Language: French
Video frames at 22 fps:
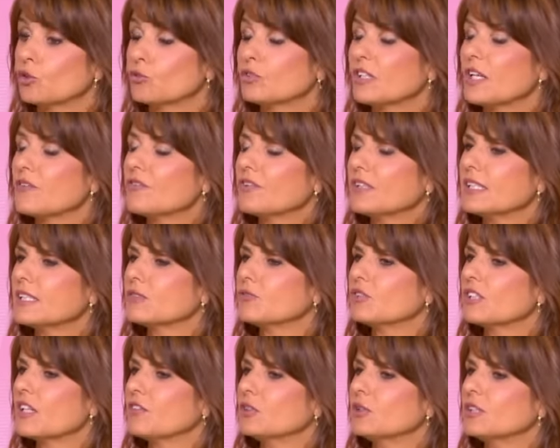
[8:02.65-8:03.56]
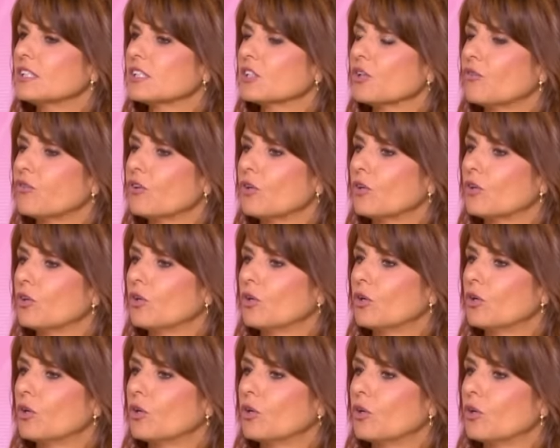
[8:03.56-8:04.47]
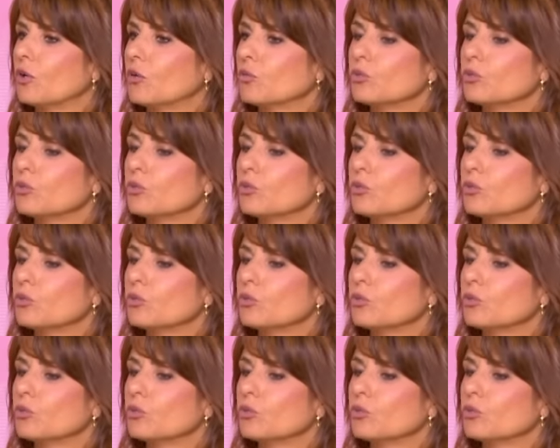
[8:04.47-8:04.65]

Vous, ah avez vous, avez eu des enfants Oui.